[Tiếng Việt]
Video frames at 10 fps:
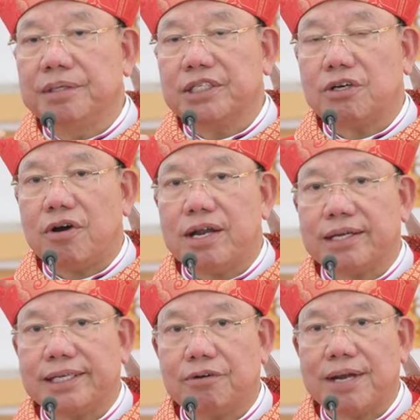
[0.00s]
biết rõ
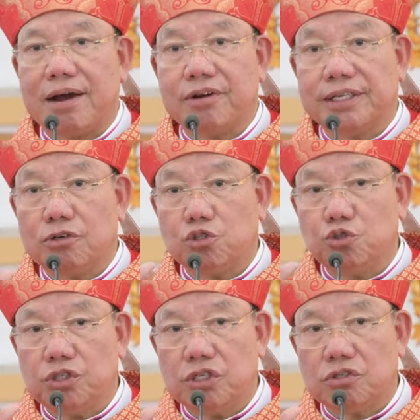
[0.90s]
là theo đạo là theo
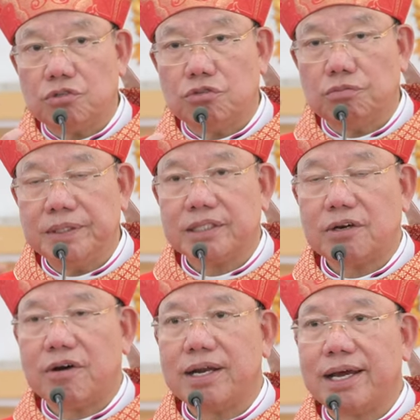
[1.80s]
Chúa Giêsu, biết
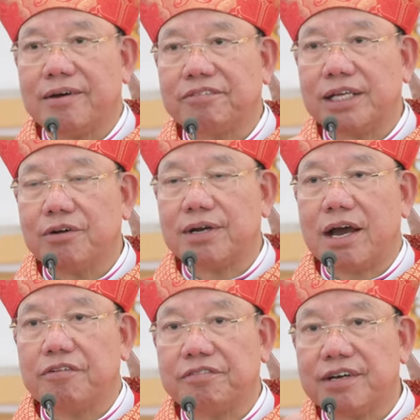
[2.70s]
rõ là theo
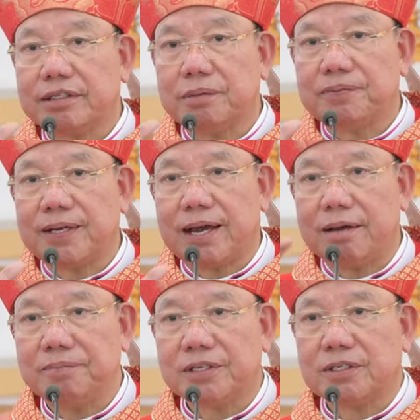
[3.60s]
đạo phải vác thập
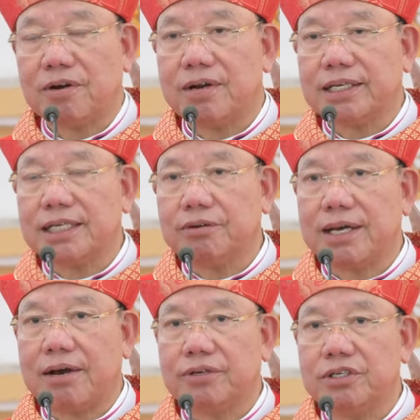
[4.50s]
giá, biết rõ là theo
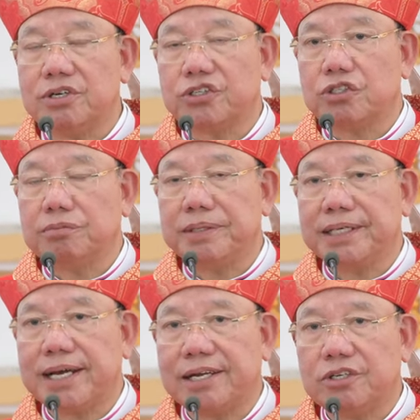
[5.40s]
đạo để hưởng sự
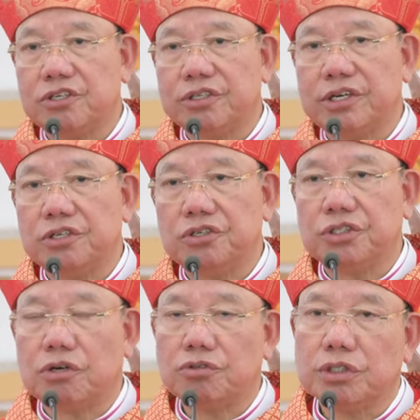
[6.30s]
bình an đời này đời
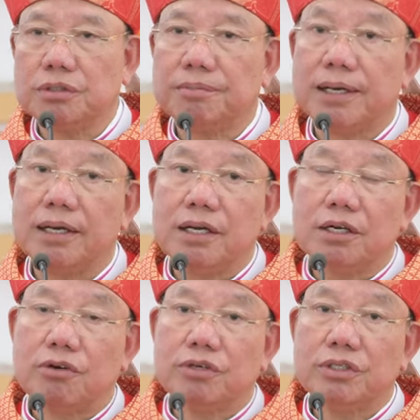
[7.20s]
sau nhưng mà
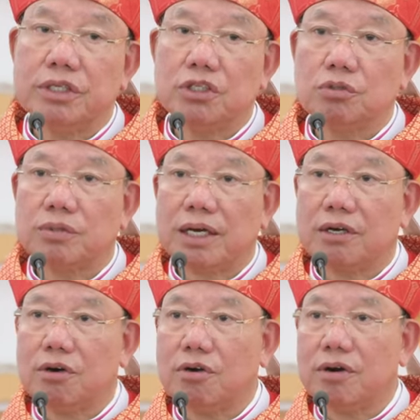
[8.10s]
con người chúng ta
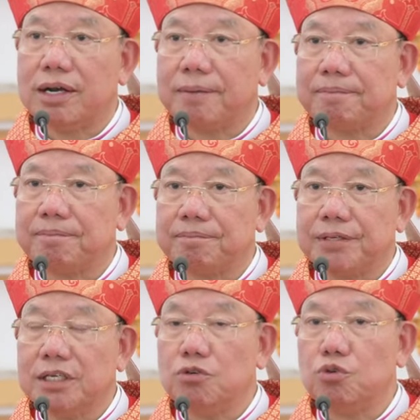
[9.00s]
khó lắm,
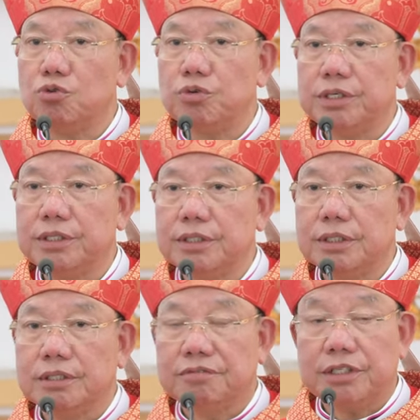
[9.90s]
yếu đuối.
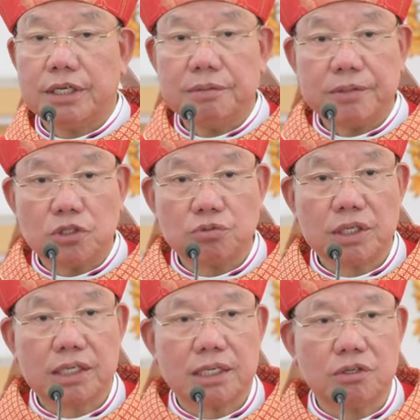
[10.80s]
Vì thế mà chúng
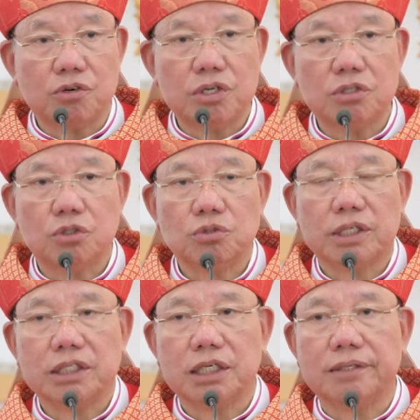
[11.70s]
ta cần có ơn Chúa
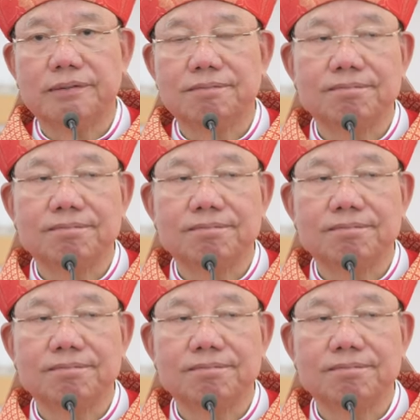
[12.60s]
Thánh Thần.